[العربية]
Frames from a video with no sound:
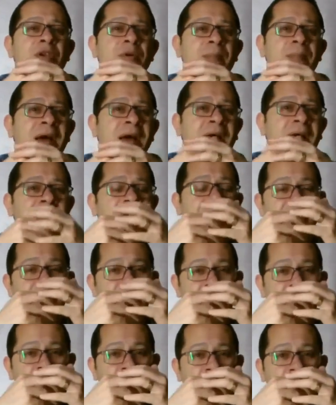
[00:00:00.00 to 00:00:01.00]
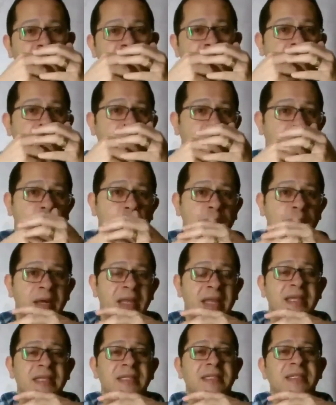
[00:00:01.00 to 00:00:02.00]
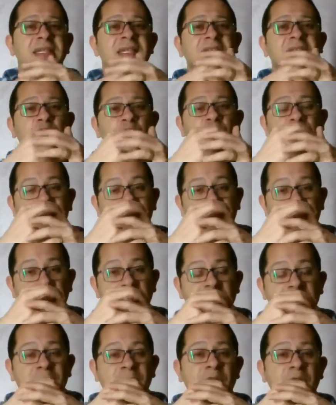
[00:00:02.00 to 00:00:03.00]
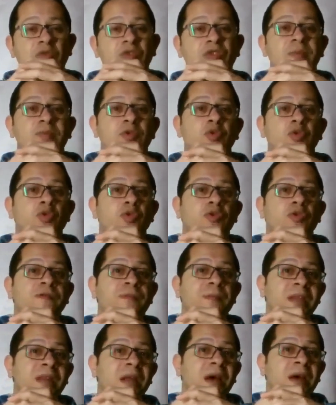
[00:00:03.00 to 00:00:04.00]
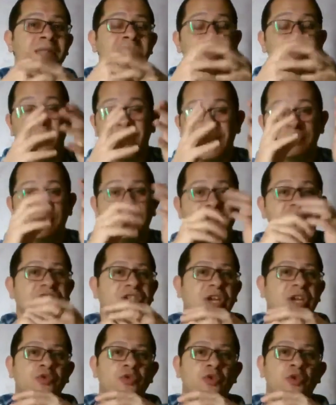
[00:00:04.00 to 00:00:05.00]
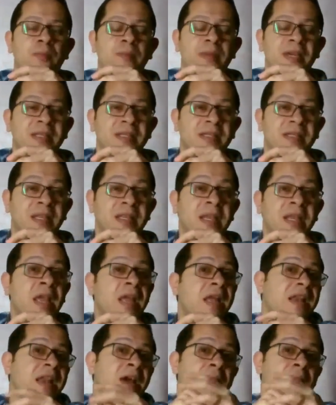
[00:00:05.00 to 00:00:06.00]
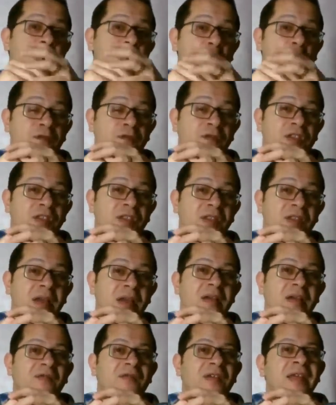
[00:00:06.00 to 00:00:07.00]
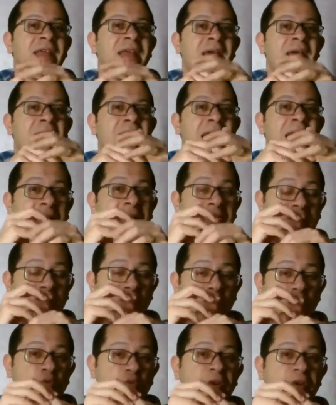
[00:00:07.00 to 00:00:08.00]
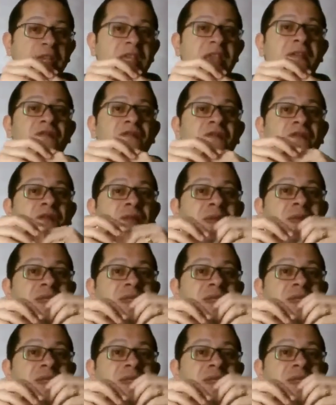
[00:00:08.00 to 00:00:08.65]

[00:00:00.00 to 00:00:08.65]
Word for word: بيبقى آه، ممكن يبقى كود باي هيز تيس وده ممكن يعمل له سام سورت اوف بين اذروايز ما فيش عنده كومبلينت تاني لو موجود في التانج فده هيعكسه شويه